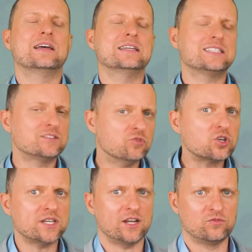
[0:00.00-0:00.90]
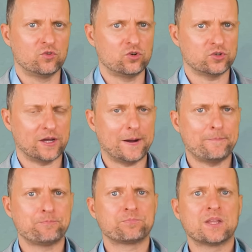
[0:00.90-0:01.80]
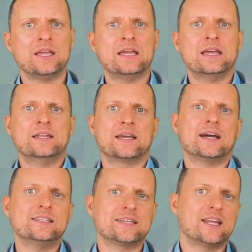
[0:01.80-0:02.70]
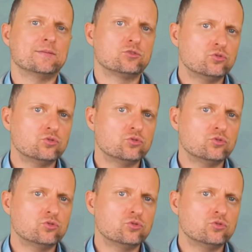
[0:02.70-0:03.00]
ist es wirklich eine Wucht, ja. Der kann jetzt gerne mit